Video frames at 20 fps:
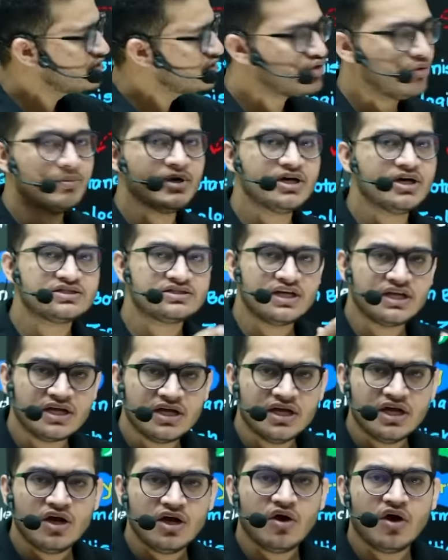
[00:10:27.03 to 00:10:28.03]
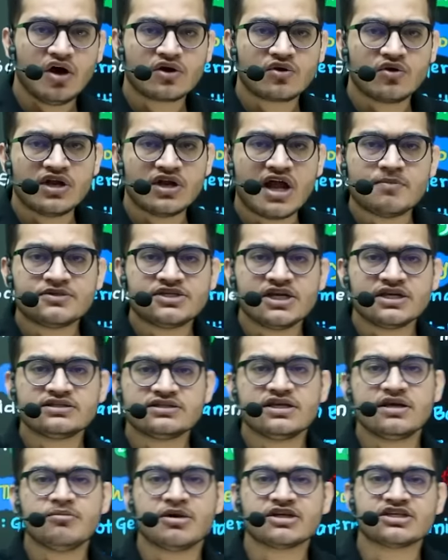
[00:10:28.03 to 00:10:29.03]
तो बर्स्टिंग और कोलेप्सिंग
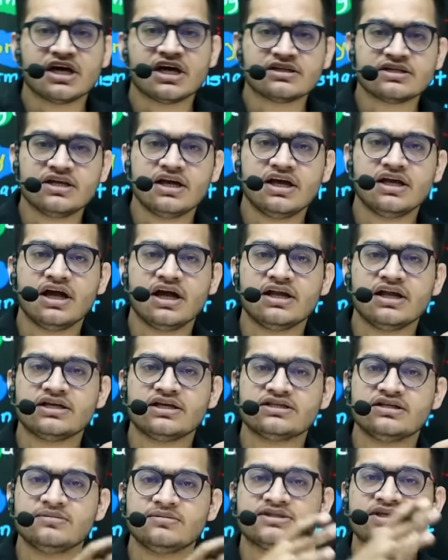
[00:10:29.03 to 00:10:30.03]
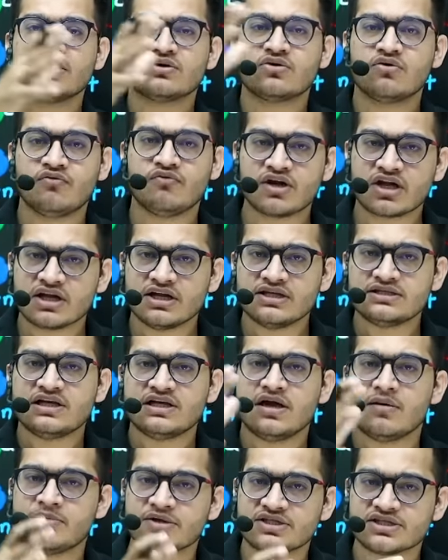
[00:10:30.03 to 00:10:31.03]
से बचाती है यानी किसी भी सेल को फटने
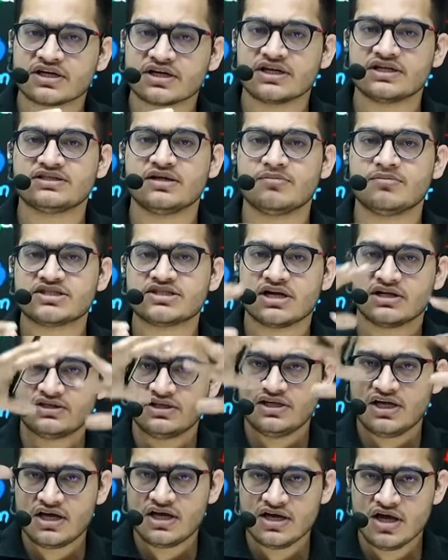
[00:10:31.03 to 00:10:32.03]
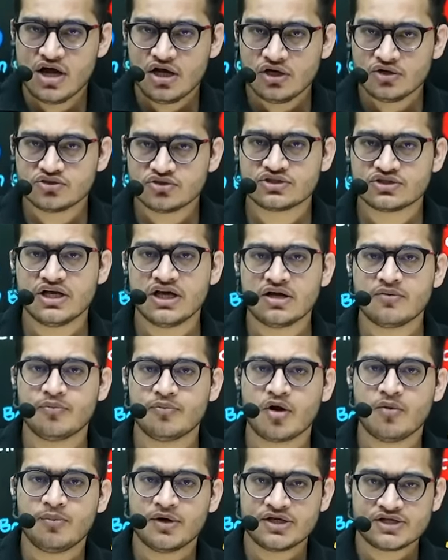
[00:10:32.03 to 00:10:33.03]
से या पिचकने से बचाती है उसकी एक
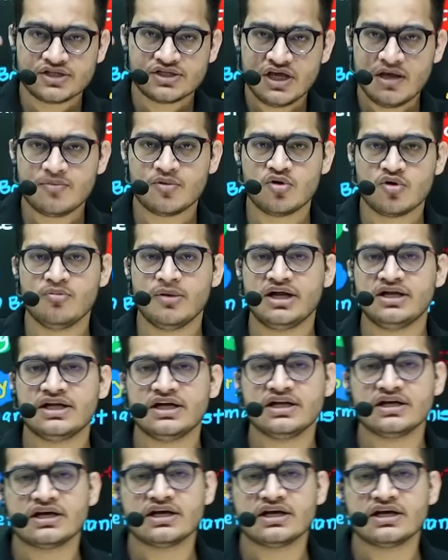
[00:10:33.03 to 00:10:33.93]
प्रॉपर शेप को मेंटेन